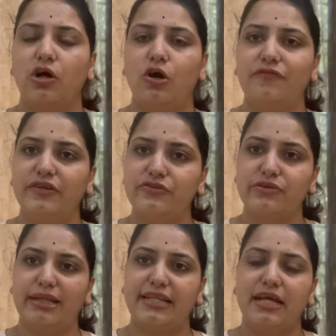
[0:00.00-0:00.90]
और फिर
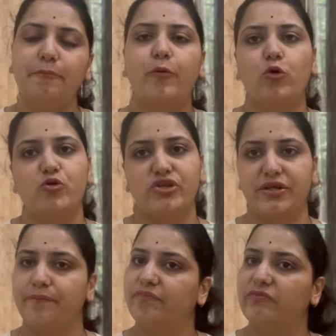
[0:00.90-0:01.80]
उसके बाद आता है
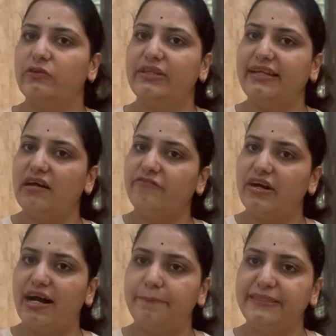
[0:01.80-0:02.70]
पोस्ट तो देन आप
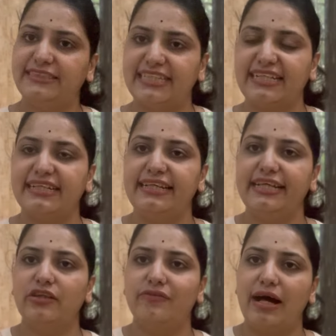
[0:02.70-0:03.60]
वहां पे चेक
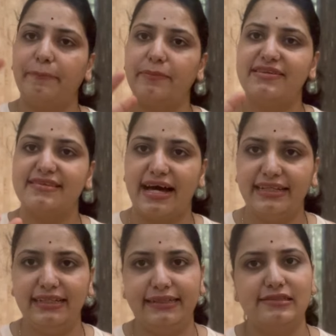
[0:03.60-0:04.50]
करेंगे तो वहां पे मैं सारी
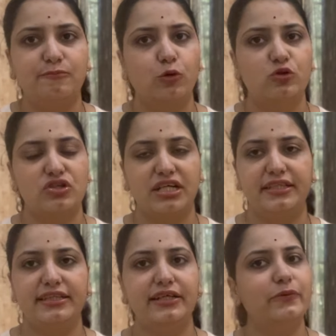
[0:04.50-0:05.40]
लिंक्स पोस्ट कर
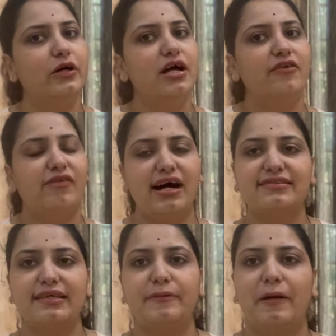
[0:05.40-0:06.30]
देती हूँ वहां
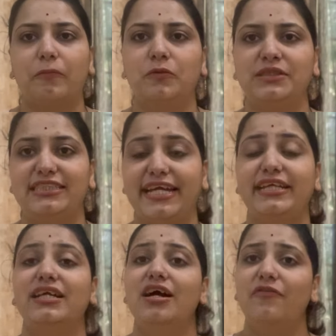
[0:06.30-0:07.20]
से भी आपको मिल
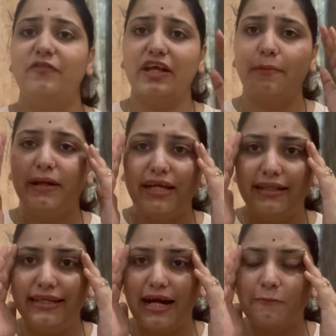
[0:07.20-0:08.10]
जाएगी फिर भी
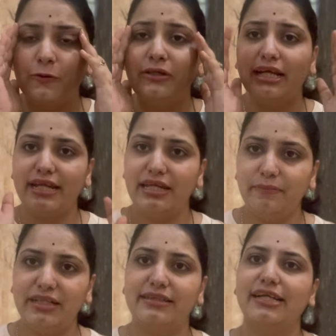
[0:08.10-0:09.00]
यदि आपको नहीं
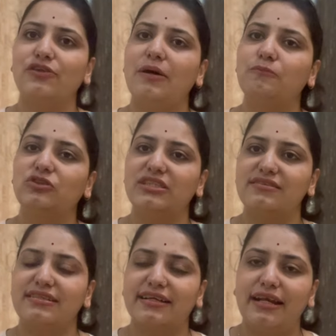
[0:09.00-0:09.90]
मिलती है तो आप मुझे
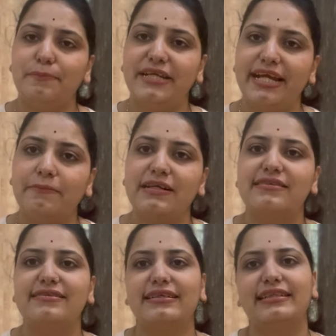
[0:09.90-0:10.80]
इंस्टाग्राम पे डीएम कर
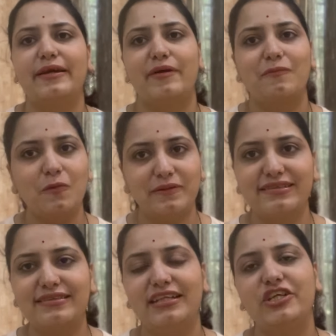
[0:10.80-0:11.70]
सकते हैं मैं आपको
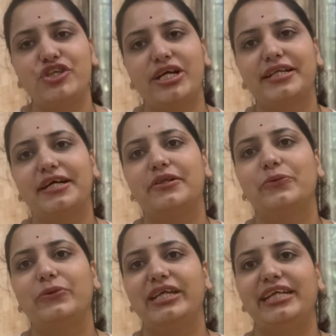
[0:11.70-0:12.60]
पर्सनली शेयर कर
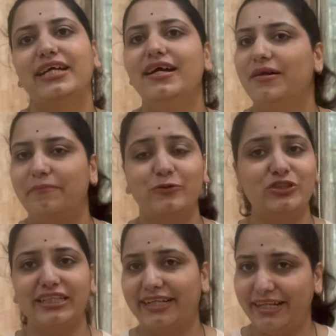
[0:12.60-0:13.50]
दूंगी
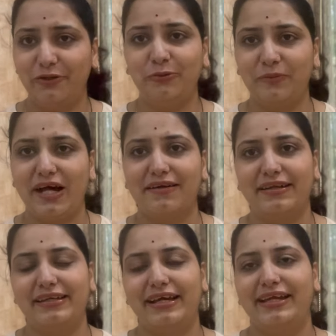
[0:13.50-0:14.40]
मुझे नहीं घूम रहा
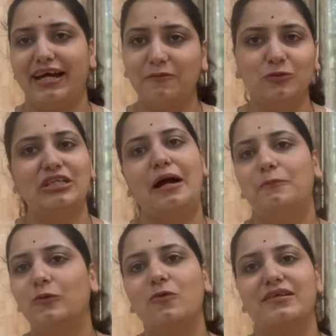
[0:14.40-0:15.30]
करना है यार मुझे आप
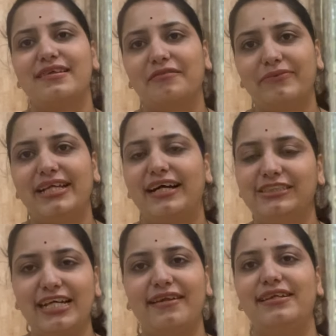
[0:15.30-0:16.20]
लोगों के साथ में एक
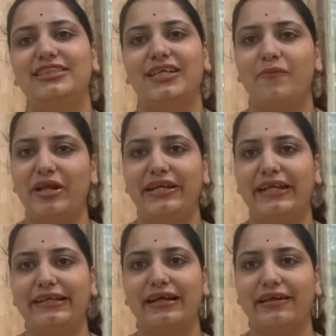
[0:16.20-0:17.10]
अच्छा रिलेशन
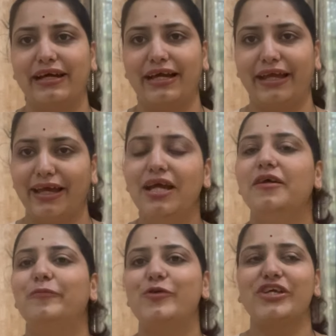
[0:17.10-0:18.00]
मेंटेन करना है
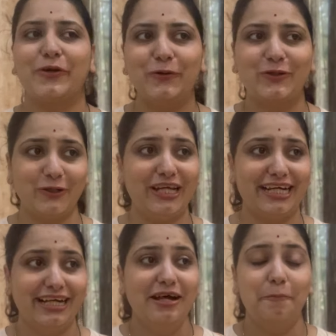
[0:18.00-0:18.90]
मुझे खुद को
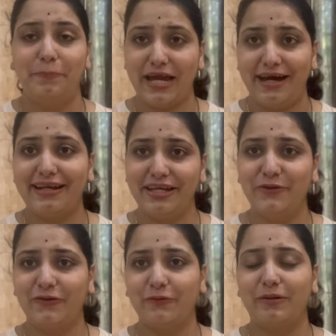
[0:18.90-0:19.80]
एक प्यारा
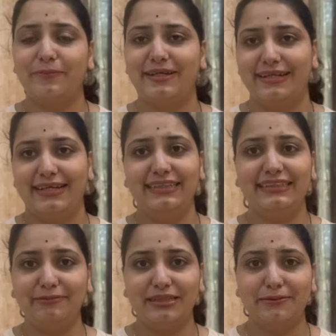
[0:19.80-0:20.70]
यूट्यूबर बनना है
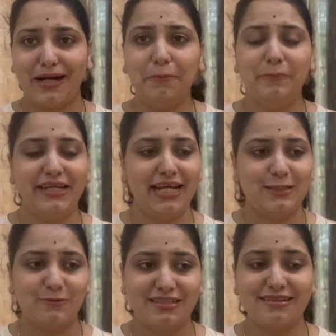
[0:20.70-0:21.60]
कि मतलब आप मेरी
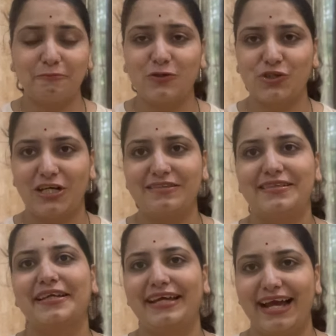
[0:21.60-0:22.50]
हेल्प से सब कुछ कर
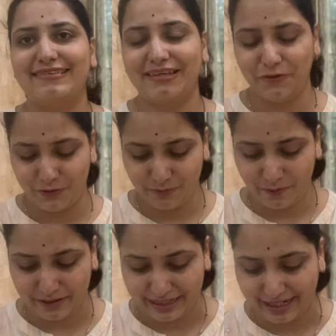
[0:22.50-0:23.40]
सके ऐसा यूट्यूबर
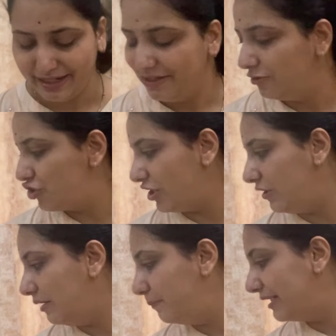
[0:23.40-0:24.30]
बनना है तो चलो
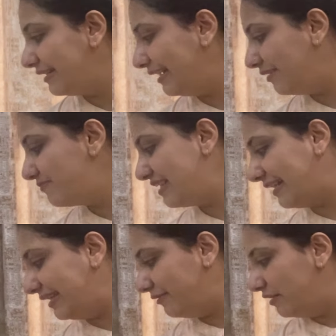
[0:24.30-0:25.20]
आप बढ़ते हैं हम
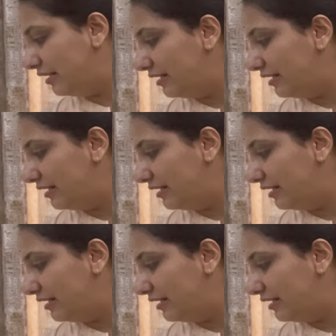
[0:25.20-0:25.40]
सेकेंड